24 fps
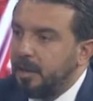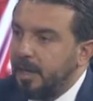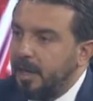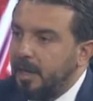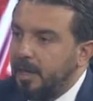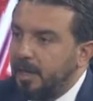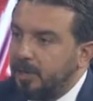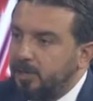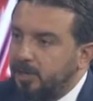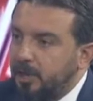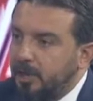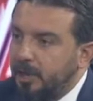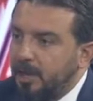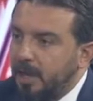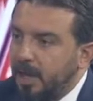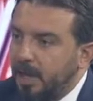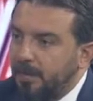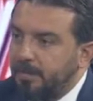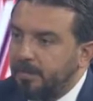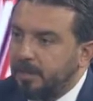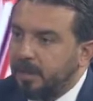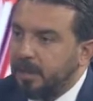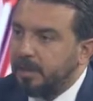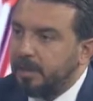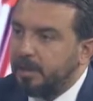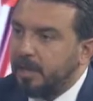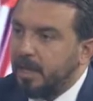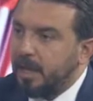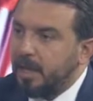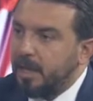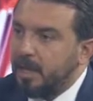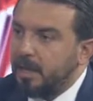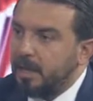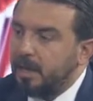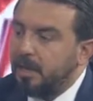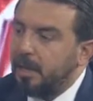eleştiri
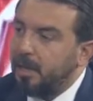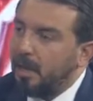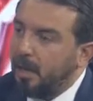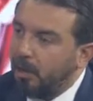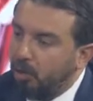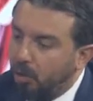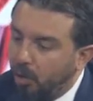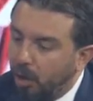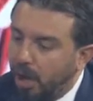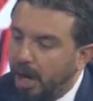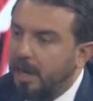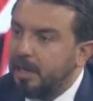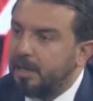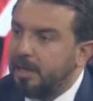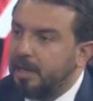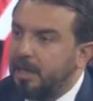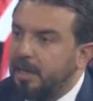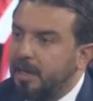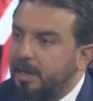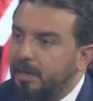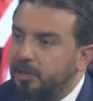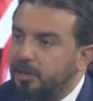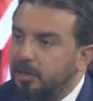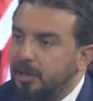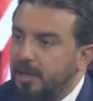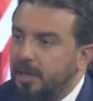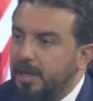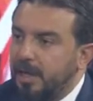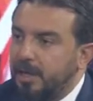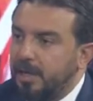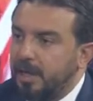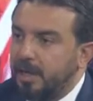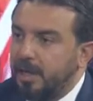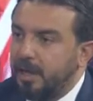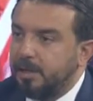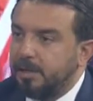yaptığında o haklı
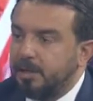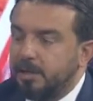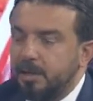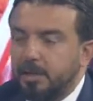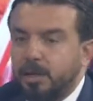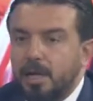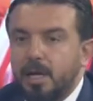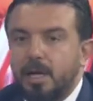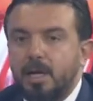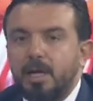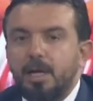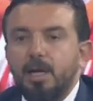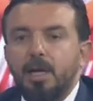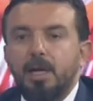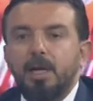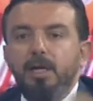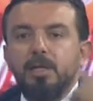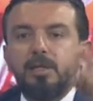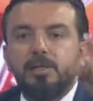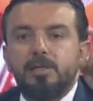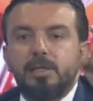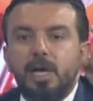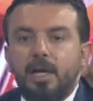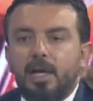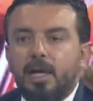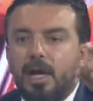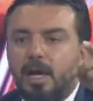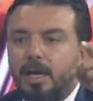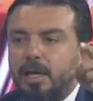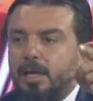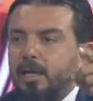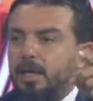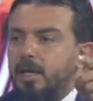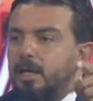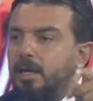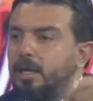eleştirileri karşısında
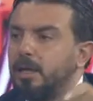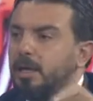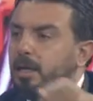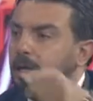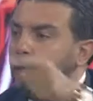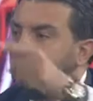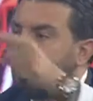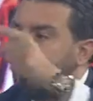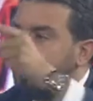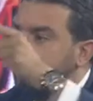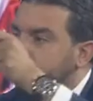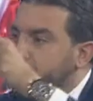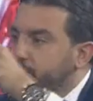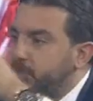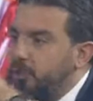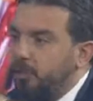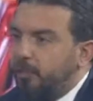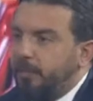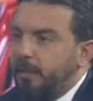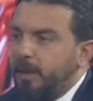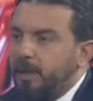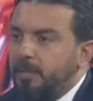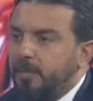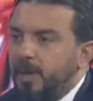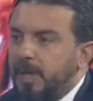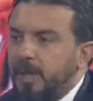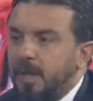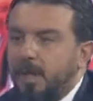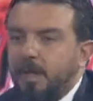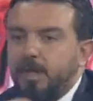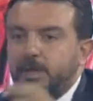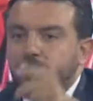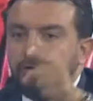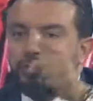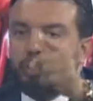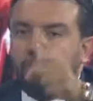Salahi bu
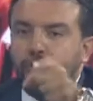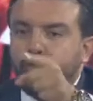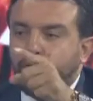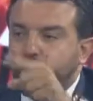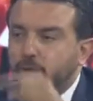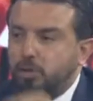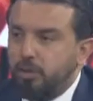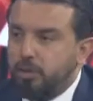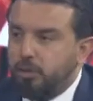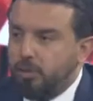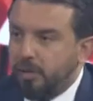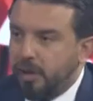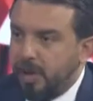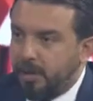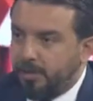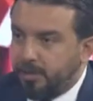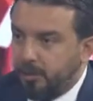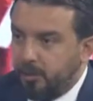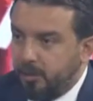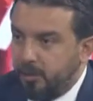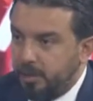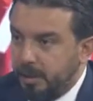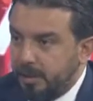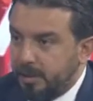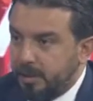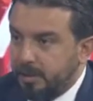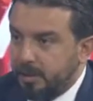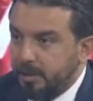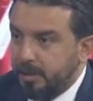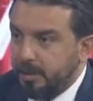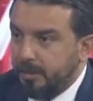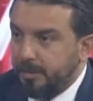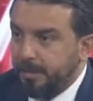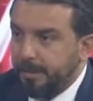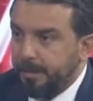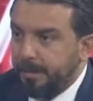firmaların sözcülüğünü yapıyor dedi.
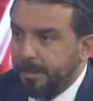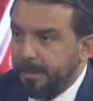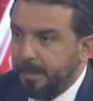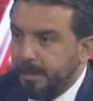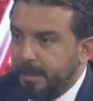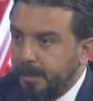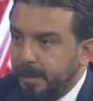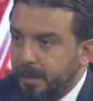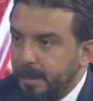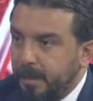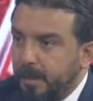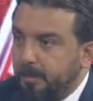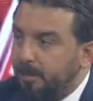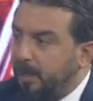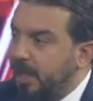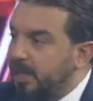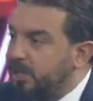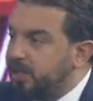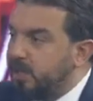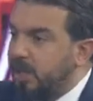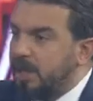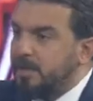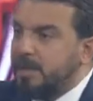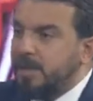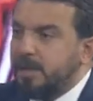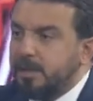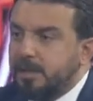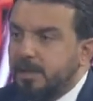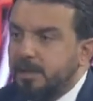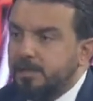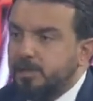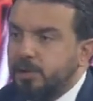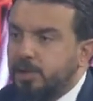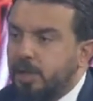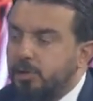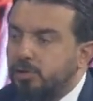Başka birisi
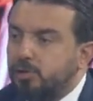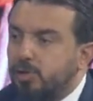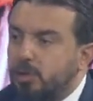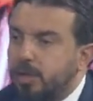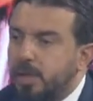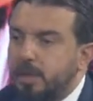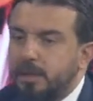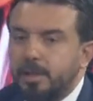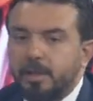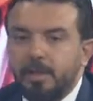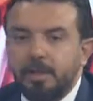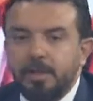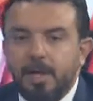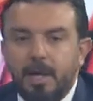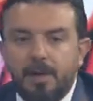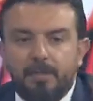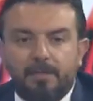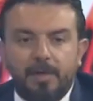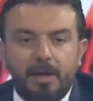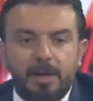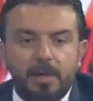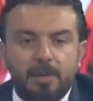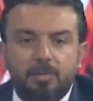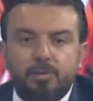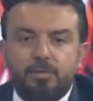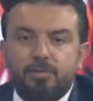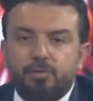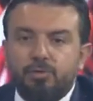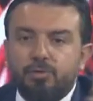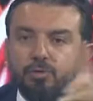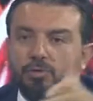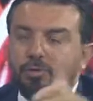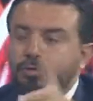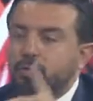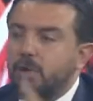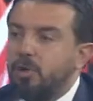bir şey söylediğinde efendi bu
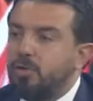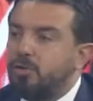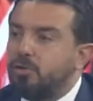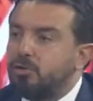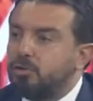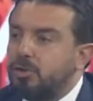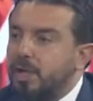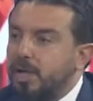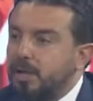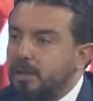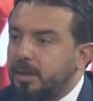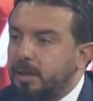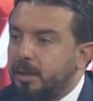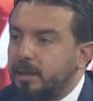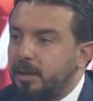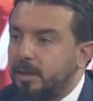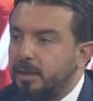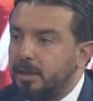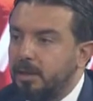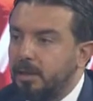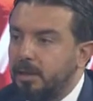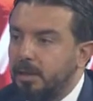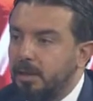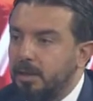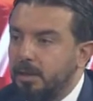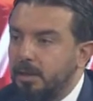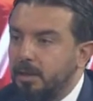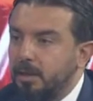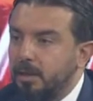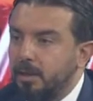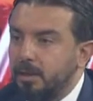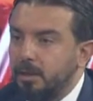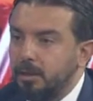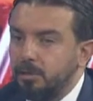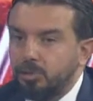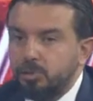vurguna ortak dedi.
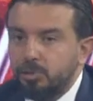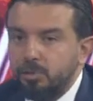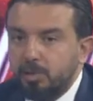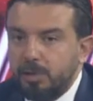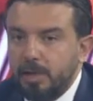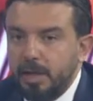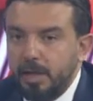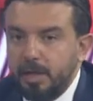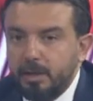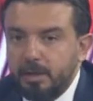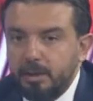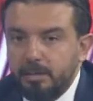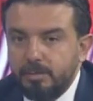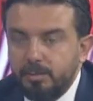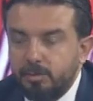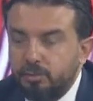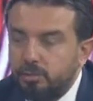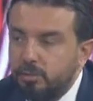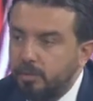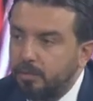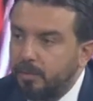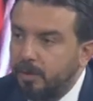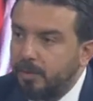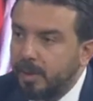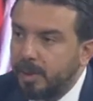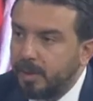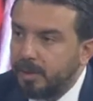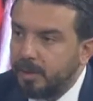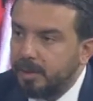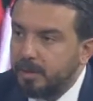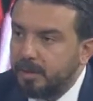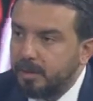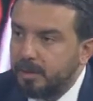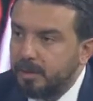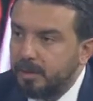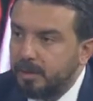Şu gün geldiğimiz duruma bakın.
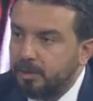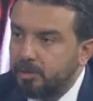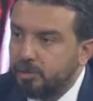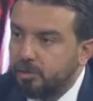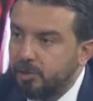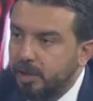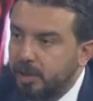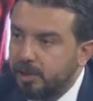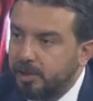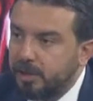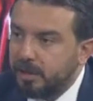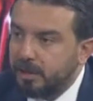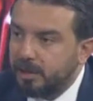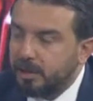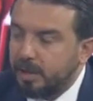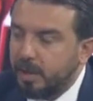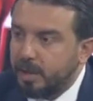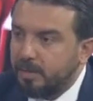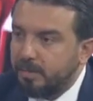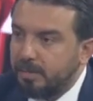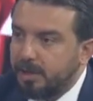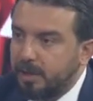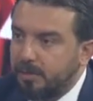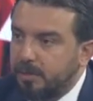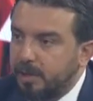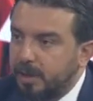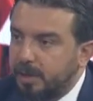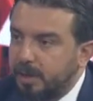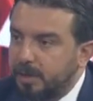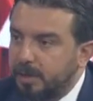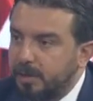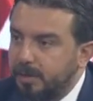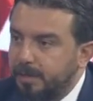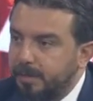Şu yaşadıklarımıza bakın.